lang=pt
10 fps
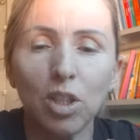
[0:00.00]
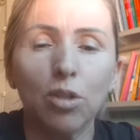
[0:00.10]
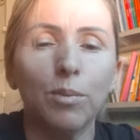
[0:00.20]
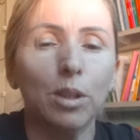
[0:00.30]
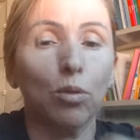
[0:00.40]
A
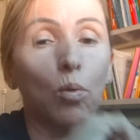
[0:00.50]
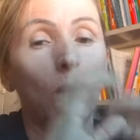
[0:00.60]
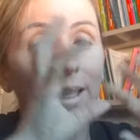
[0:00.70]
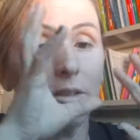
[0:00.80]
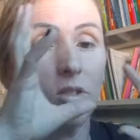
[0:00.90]
tia mandou um
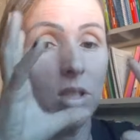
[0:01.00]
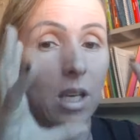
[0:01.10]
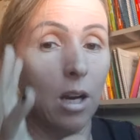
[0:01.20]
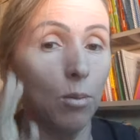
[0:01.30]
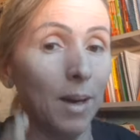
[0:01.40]

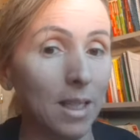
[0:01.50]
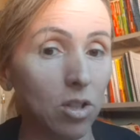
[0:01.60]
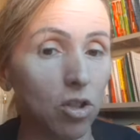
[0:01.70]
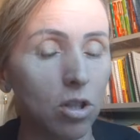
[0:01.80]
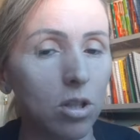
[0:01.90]
quadrozinho
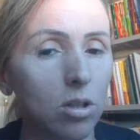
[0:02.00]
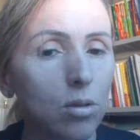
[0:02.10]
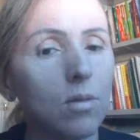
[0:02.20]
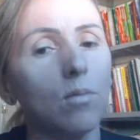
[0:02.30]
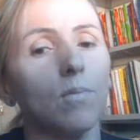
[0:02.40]

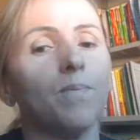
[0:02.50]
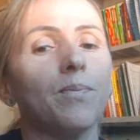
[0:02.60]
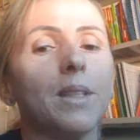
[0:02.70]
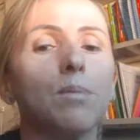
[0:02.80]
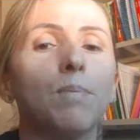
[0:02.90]
arrumadinho,
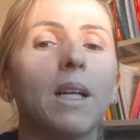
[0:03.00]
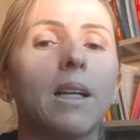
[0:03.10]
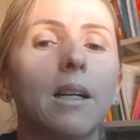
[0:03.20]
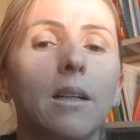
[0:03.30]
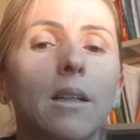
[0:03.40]

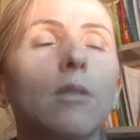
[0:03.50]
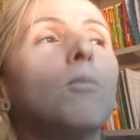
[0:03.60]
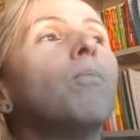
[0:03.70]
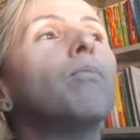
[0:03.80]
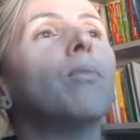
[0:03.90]
explicando.